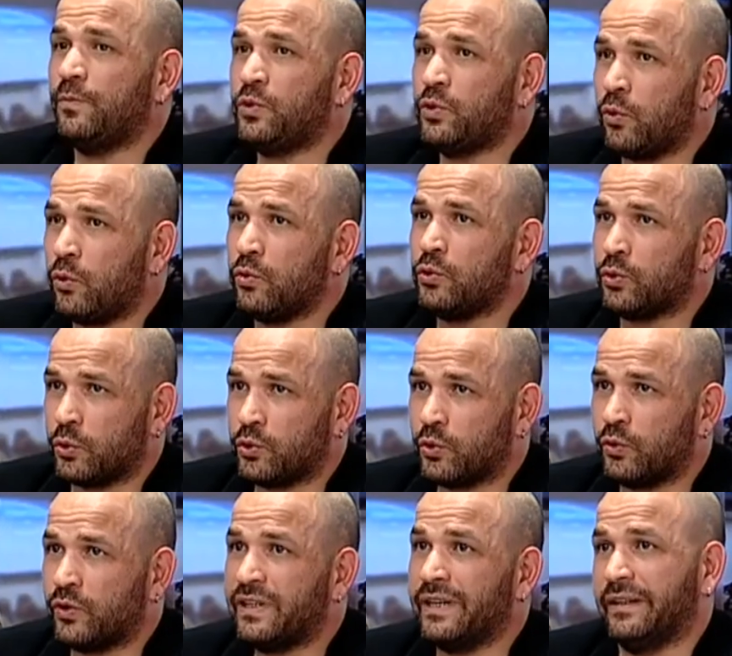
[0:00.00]
çoğu çocuk
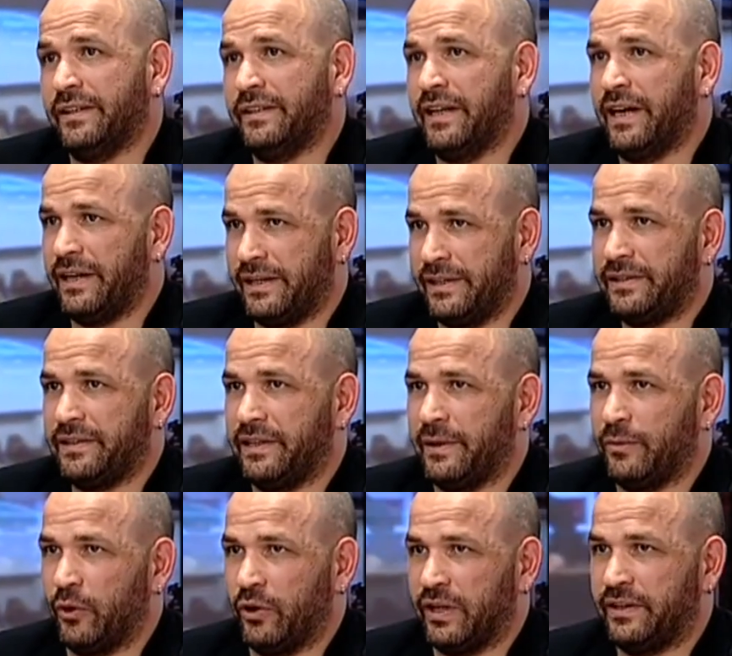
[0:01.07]
kendini değerli
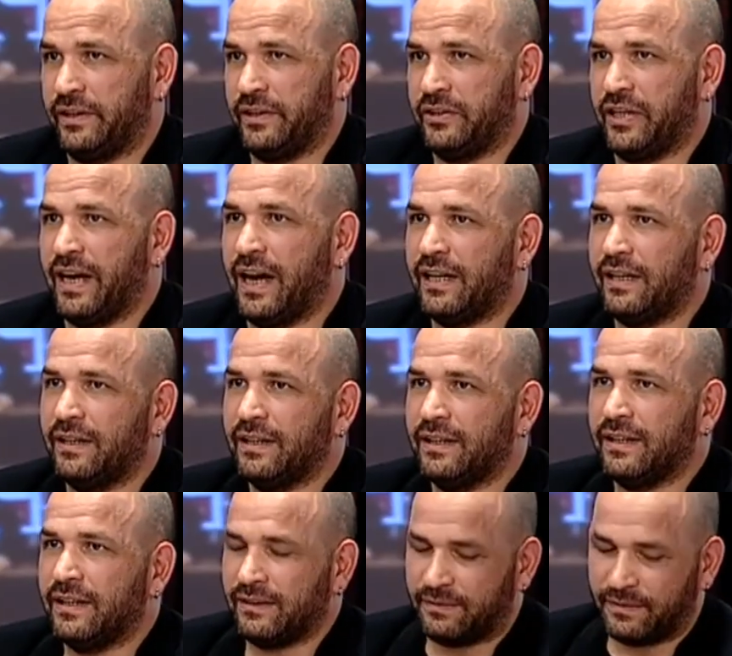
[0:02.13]
hissedemiyor yeterince. Yani
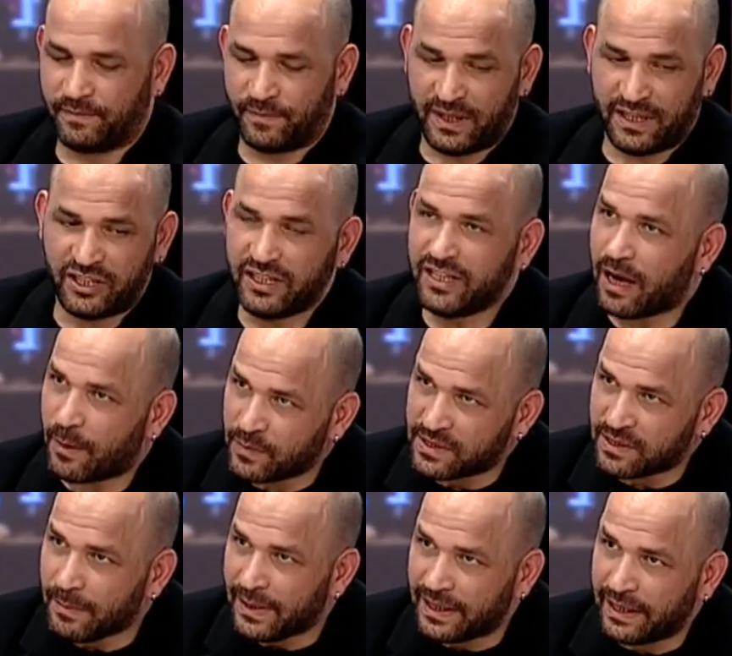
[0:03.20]
ıı, işi
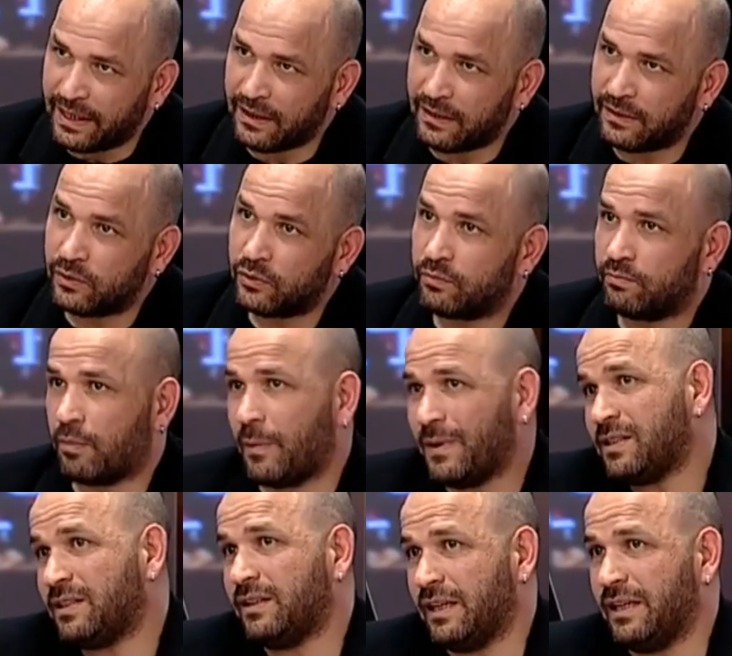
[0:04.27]
yapsa bile
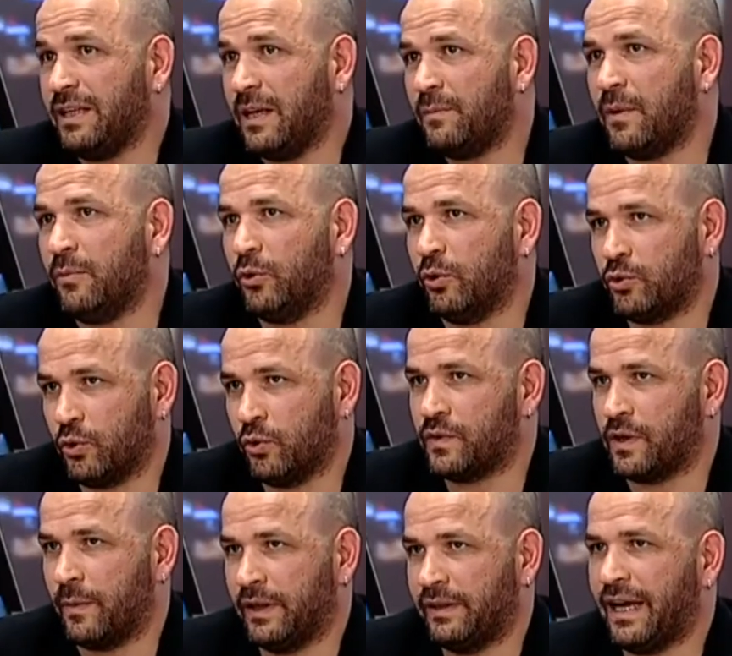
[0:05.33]
babası kadar iyi yapamıyor çoğu
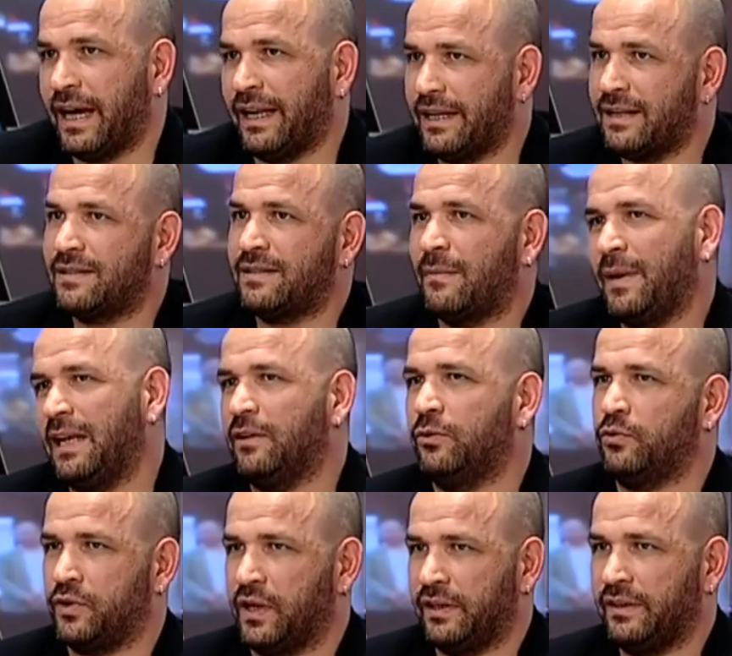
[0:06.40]
zaman. Yani da, en azından belli
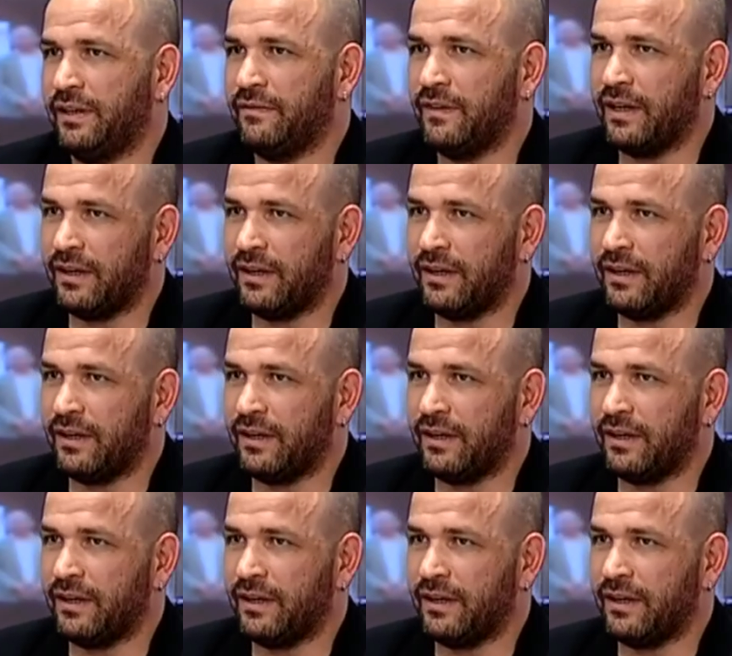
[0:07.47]
düzeyde. Ya da ve,